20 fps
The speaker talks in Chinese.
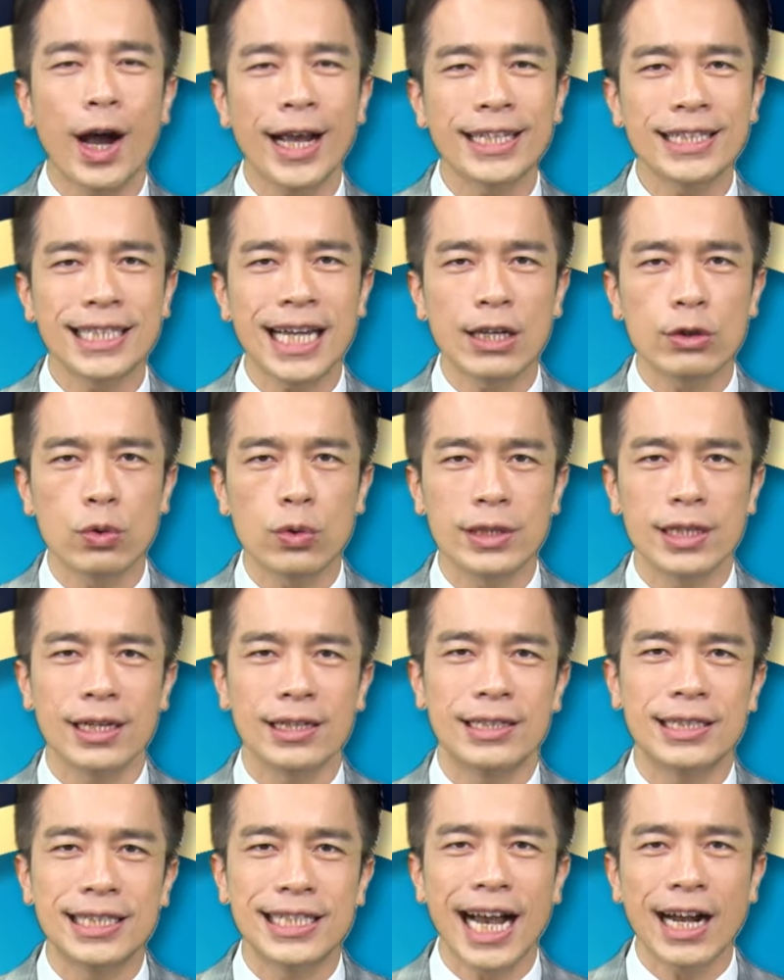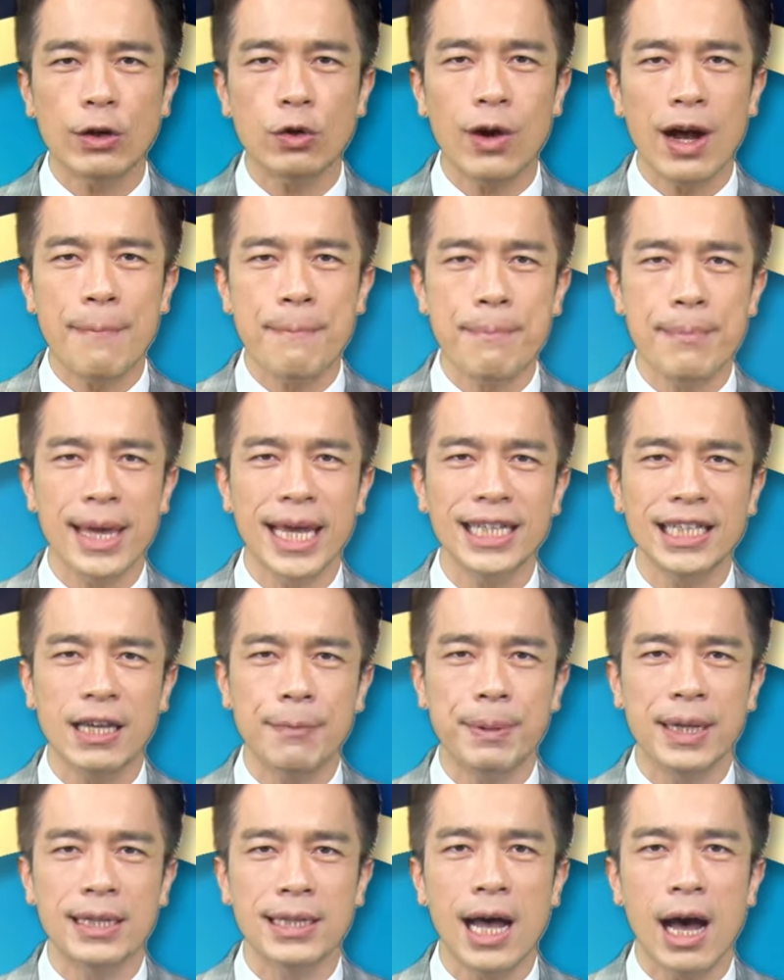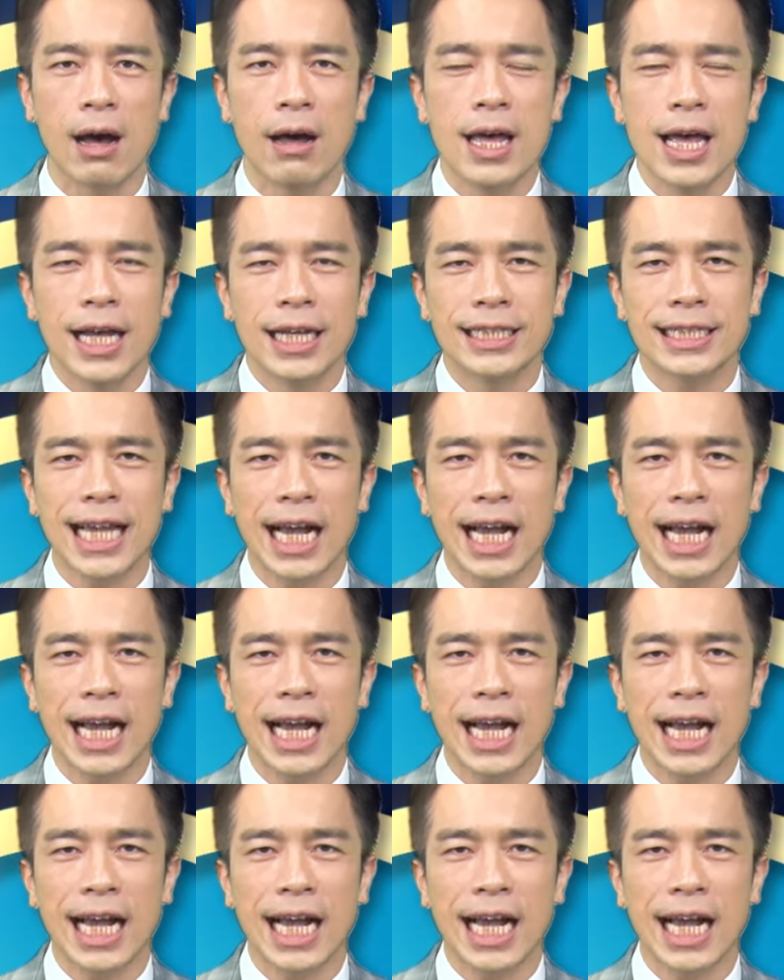欢迎加入我的相关媒体频道。